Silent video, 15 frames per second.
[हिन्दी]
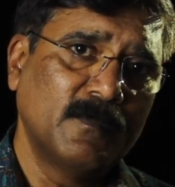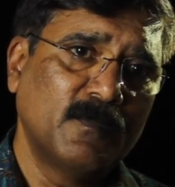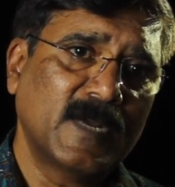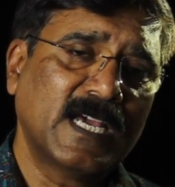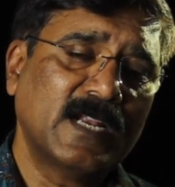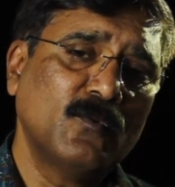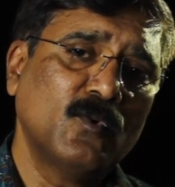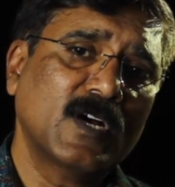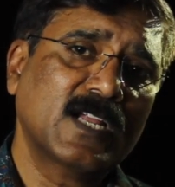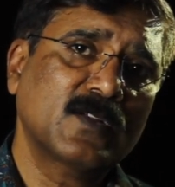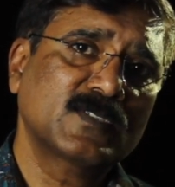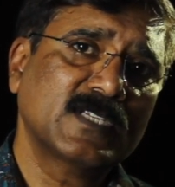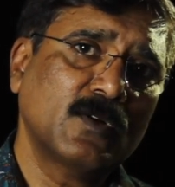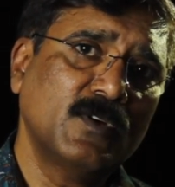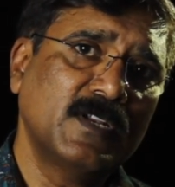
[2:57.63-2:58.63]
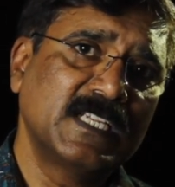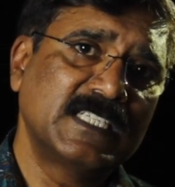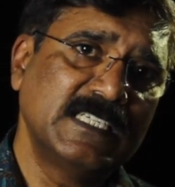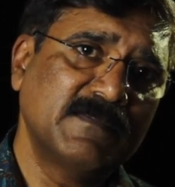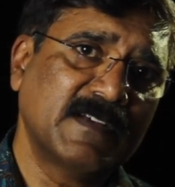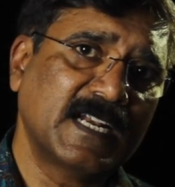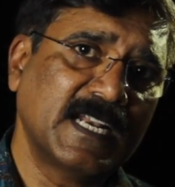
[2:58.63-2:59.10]
मगर वो अगर उसका कोई
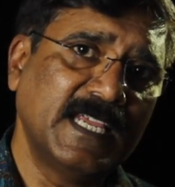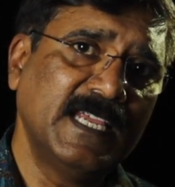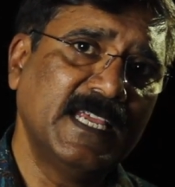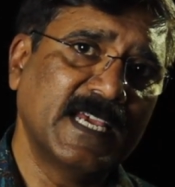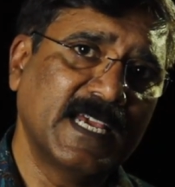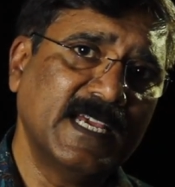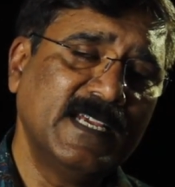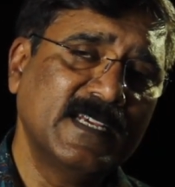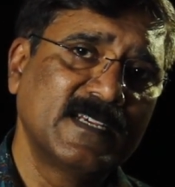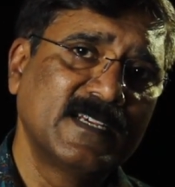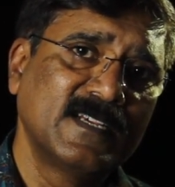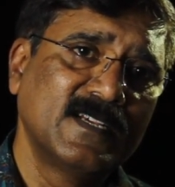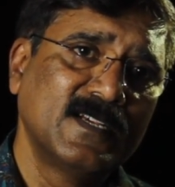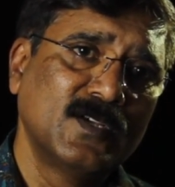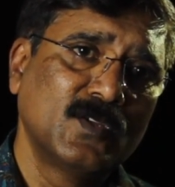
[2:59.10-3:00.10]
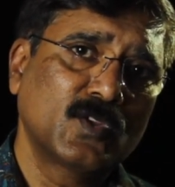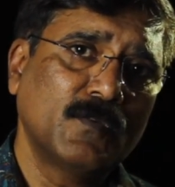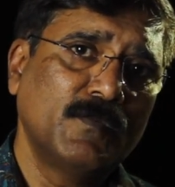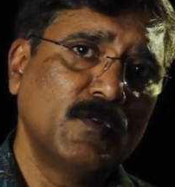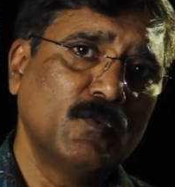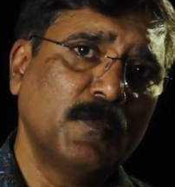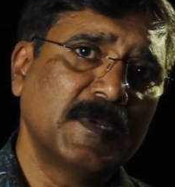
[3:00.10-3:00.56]
रिसीवर नहीं है तो
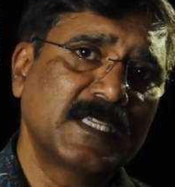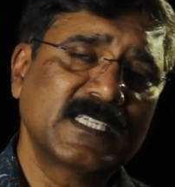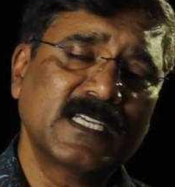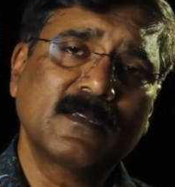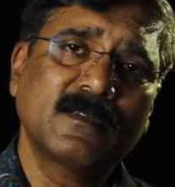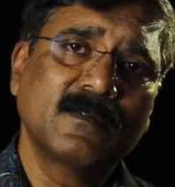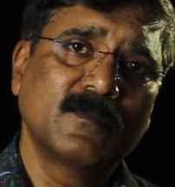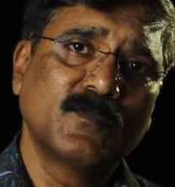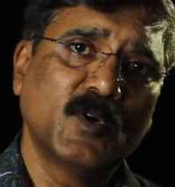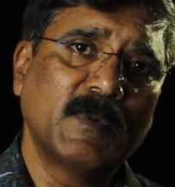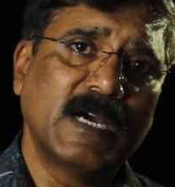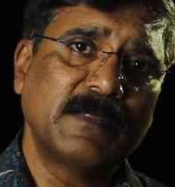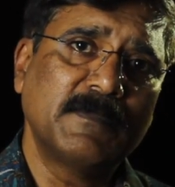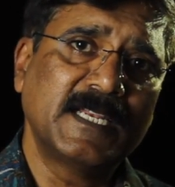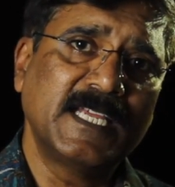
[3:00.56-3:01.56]
फिर वो पिक्चर मोबाइल